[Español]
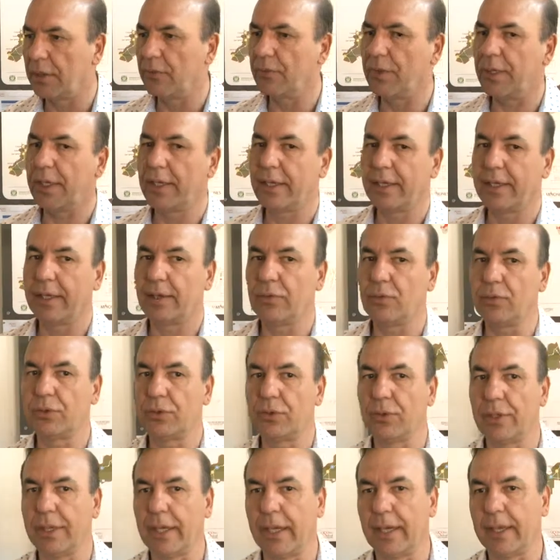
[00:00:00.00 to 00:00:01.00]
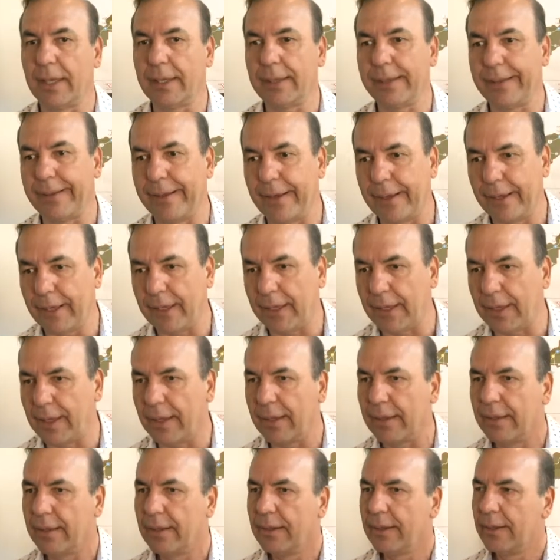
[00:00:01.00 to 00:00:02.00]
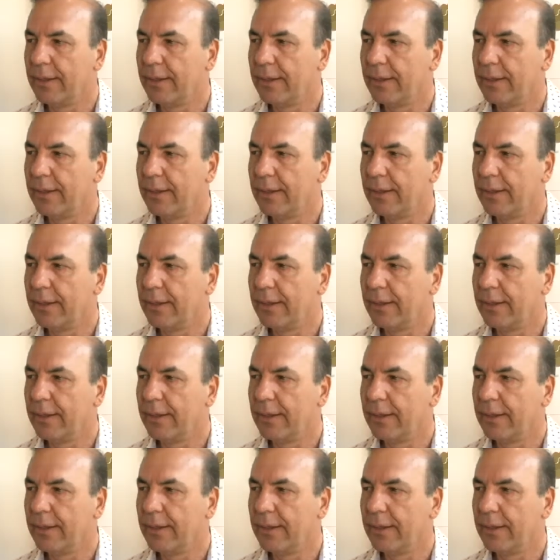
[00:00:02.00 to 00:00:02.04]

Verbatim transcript: la unidad ejecutora la idea era